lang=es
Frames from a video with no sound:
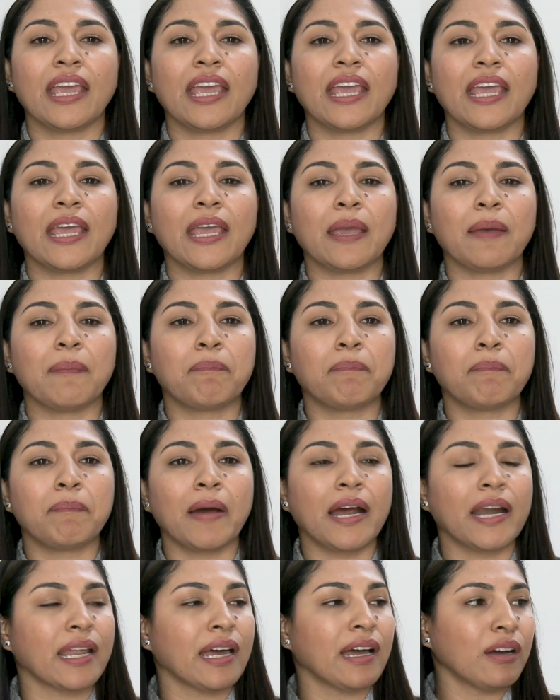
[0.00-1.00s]
eh,
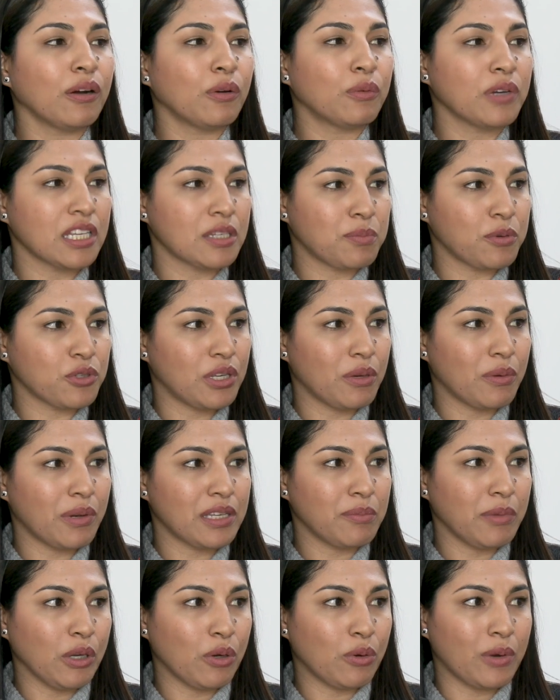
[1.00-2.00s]
para unas
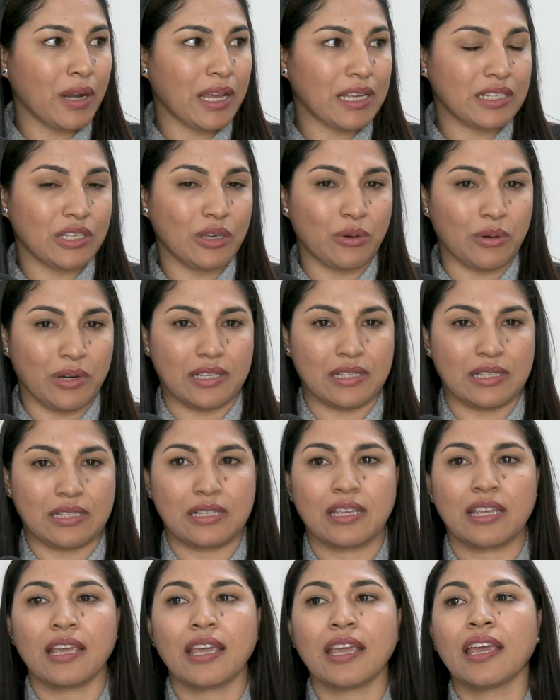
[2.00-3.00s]
posibles
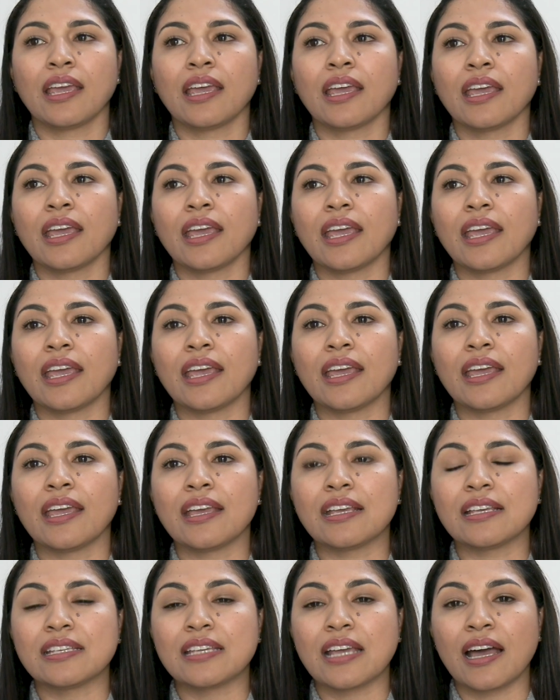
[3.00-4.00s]
vinculaciones.
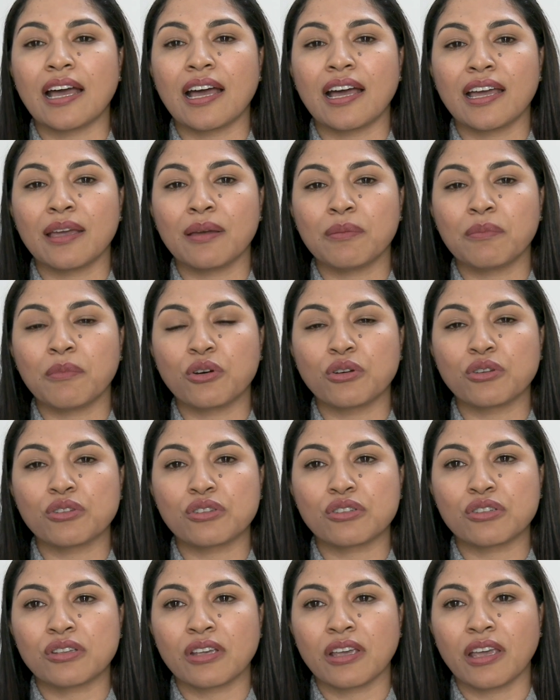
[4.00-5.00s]
Eh, ya
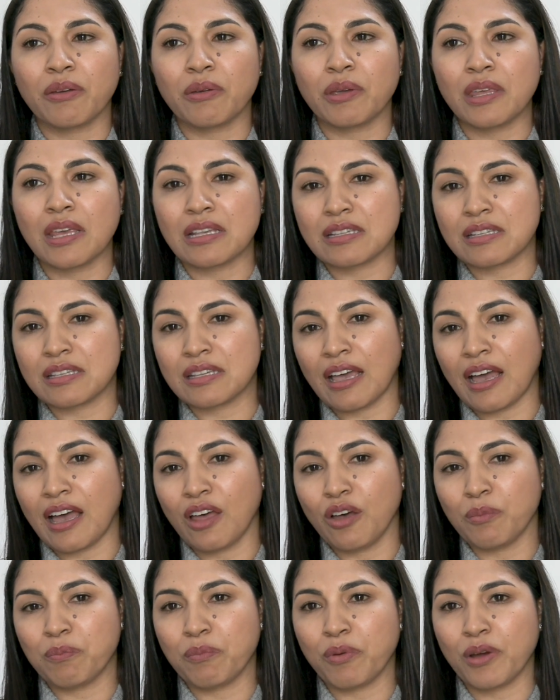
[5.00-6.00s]
hemos
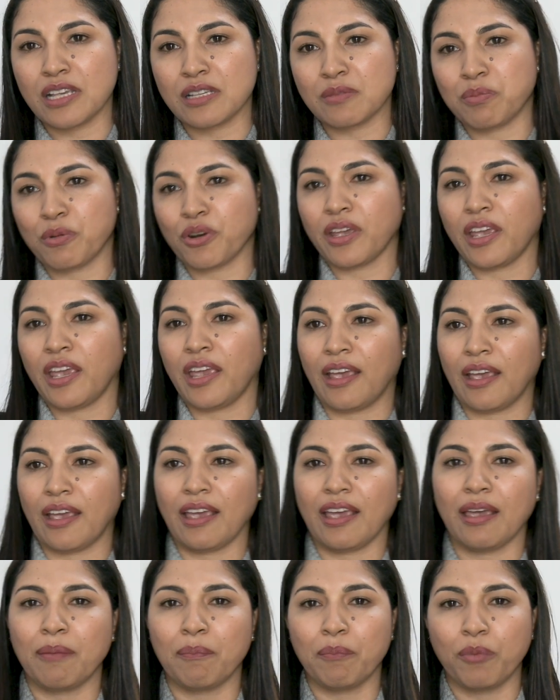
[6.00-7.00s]
evidenciado, pues,
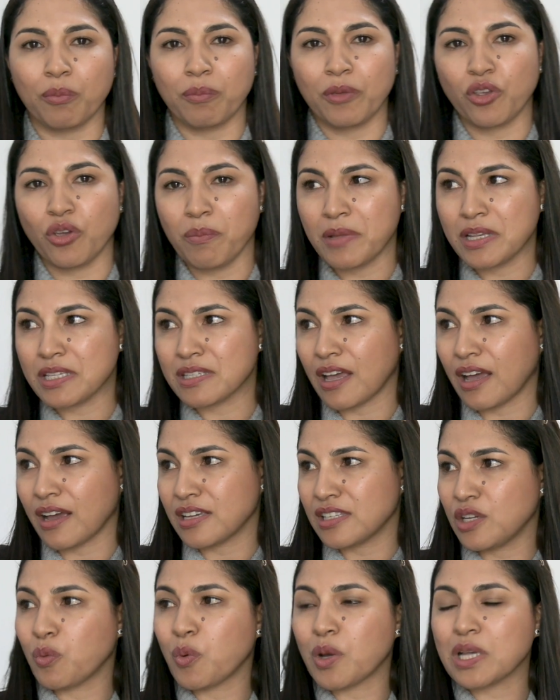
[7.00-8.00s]
porque eh, por medio de
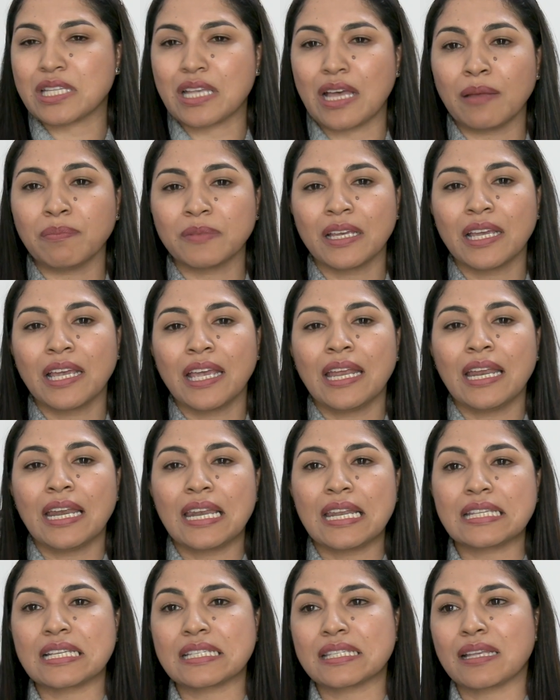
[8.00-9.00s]
mensajes de WhatsApp
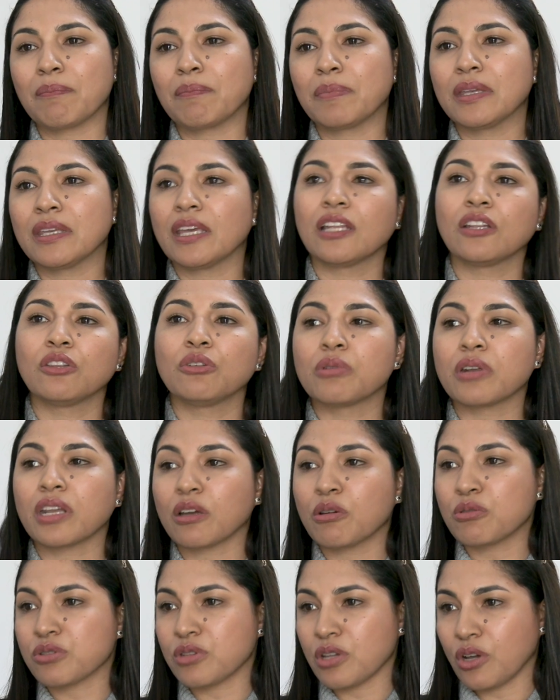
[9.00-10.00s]
les están pidiendo un
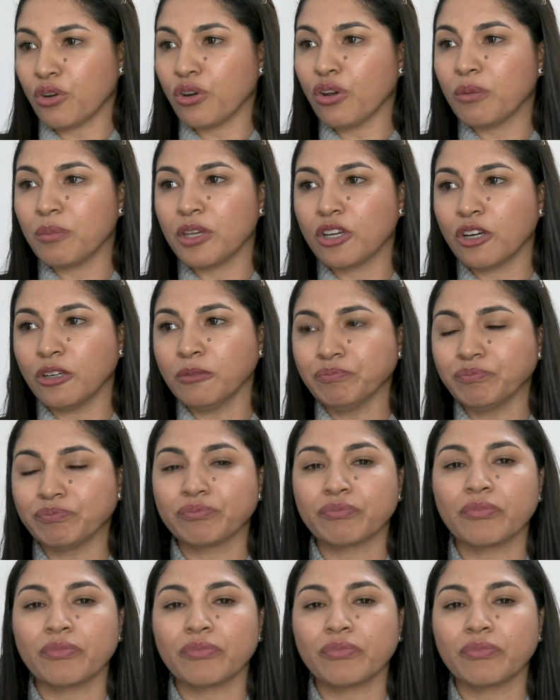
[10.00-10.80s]
recurso económico